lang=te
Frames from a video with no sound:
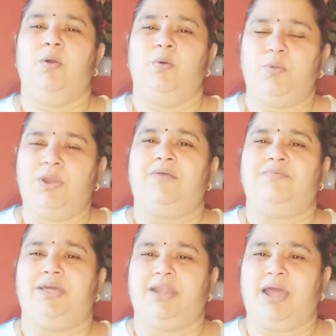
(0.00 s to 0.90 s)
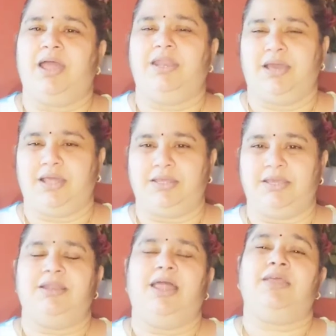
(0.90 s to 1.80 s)
ఉన్న విగ్రహాన్ని కానీ
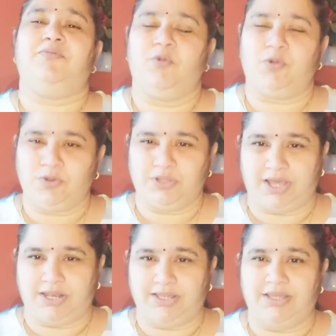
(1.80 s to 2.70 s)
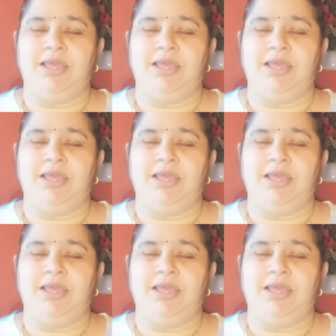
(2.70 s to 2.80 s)
అయితే ఫోటోని కానీ